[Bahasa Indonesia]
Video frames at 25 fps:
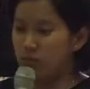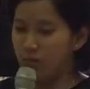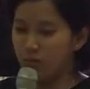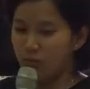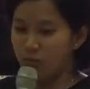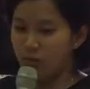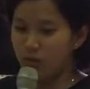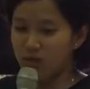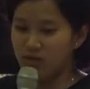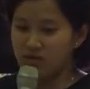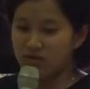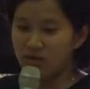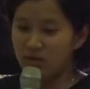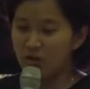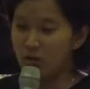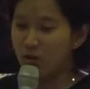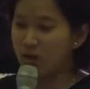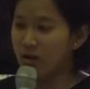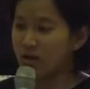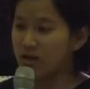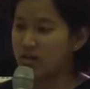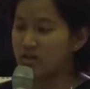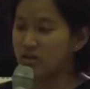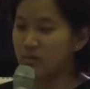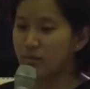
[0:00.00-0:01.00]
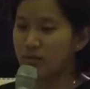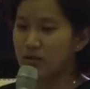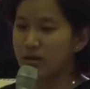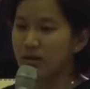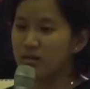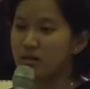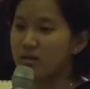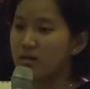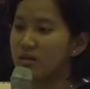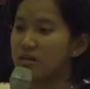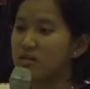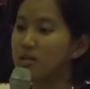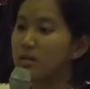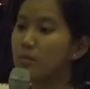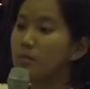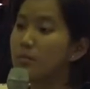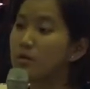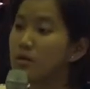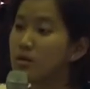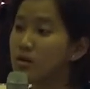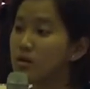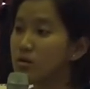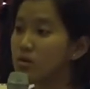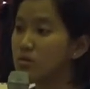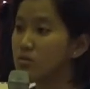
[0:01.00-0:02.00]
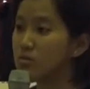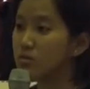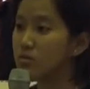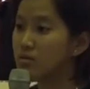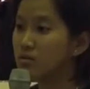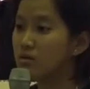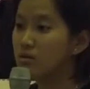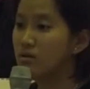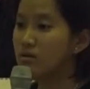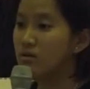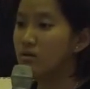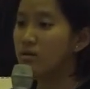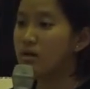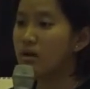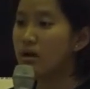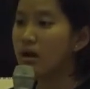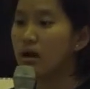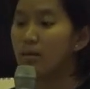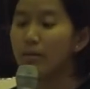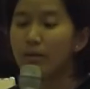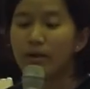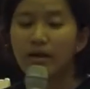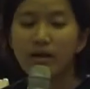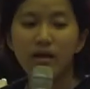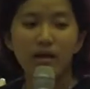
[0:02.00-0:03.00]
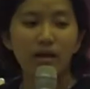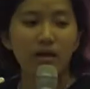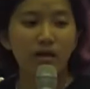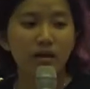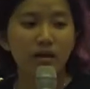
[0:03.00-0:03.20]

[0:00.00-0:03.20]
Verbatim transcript: bulan Januari sampai nanti Desember gitu. Apa yang